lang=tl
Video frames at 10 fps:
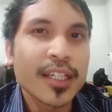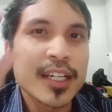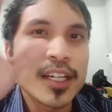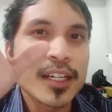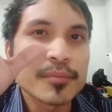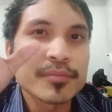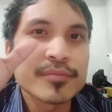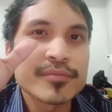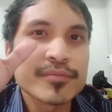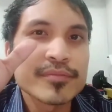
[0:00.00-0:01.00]

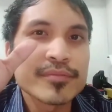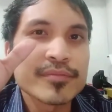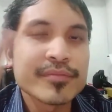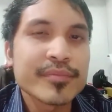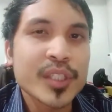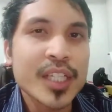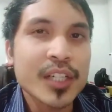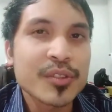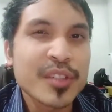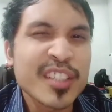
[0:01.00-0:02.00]
um,
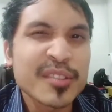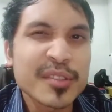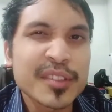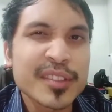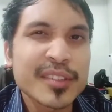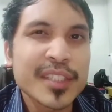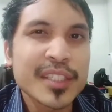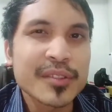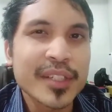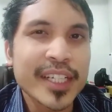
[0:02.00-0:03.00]
production na yung
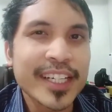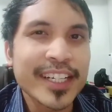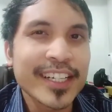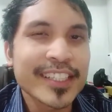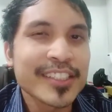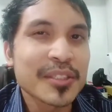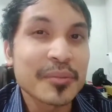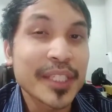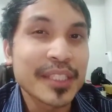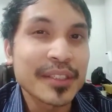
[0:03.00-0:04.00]
ano, kaya hindi ko
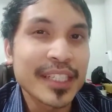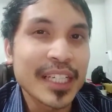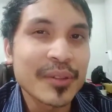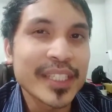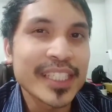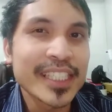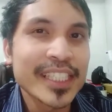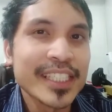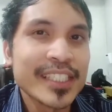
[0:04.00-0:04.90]
pwedeng galawin eh.